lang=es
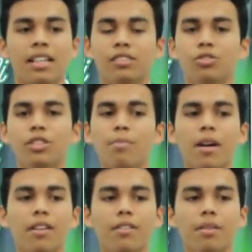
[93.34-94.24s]
Es un
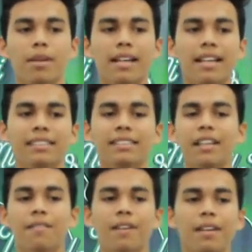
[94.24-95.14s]
llamado de
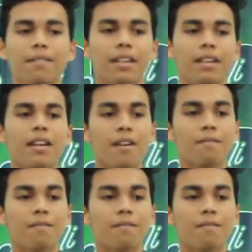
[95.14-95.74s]
emergencia, baby.